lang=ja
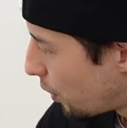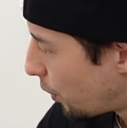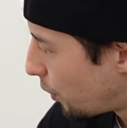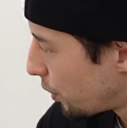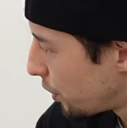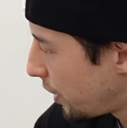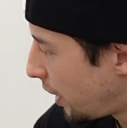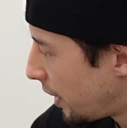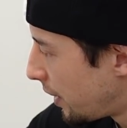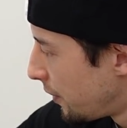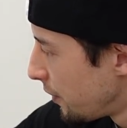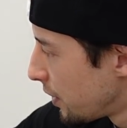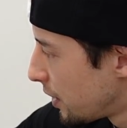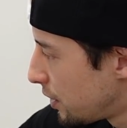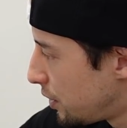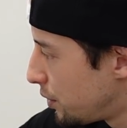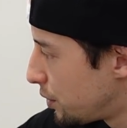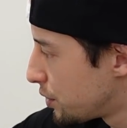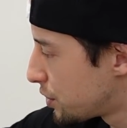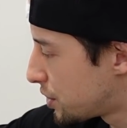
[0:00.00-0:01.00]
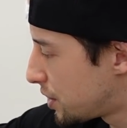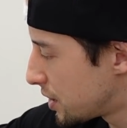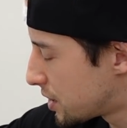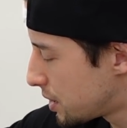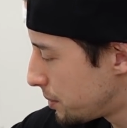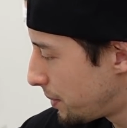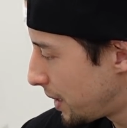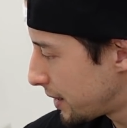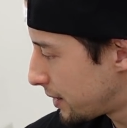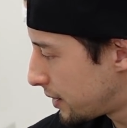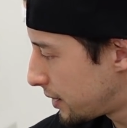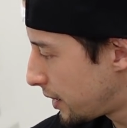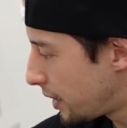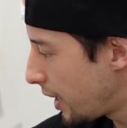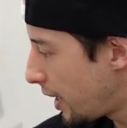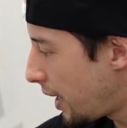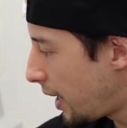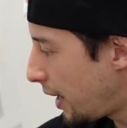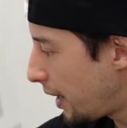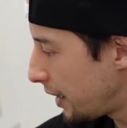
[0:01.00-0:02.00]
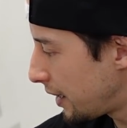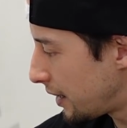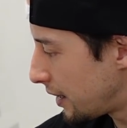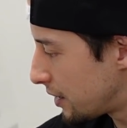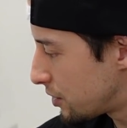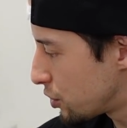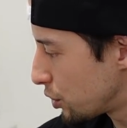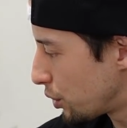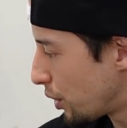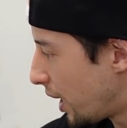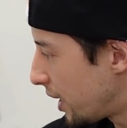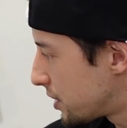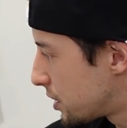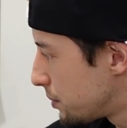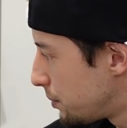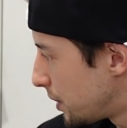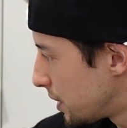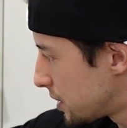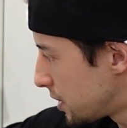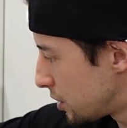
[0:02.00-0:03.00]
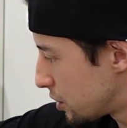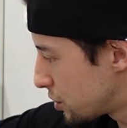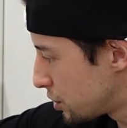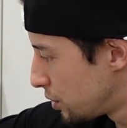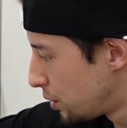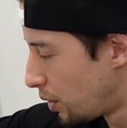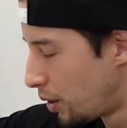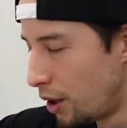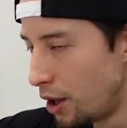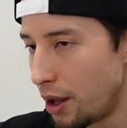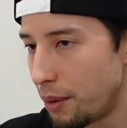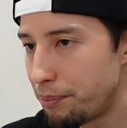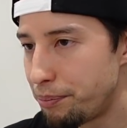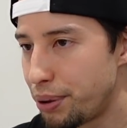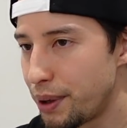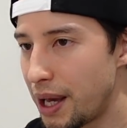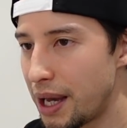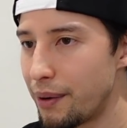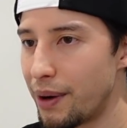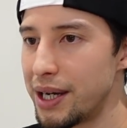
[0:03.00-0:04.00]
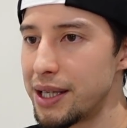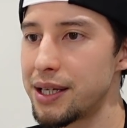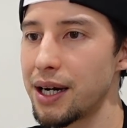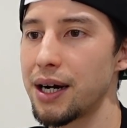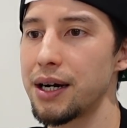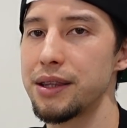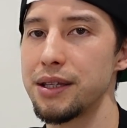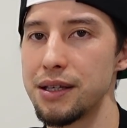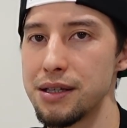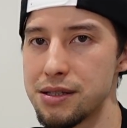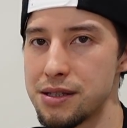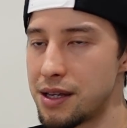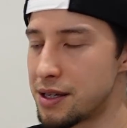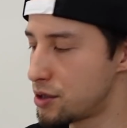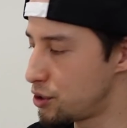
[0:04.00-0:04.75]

ここで許してしまった、えー、ちょっと八村選手のプレーは痛かったですね。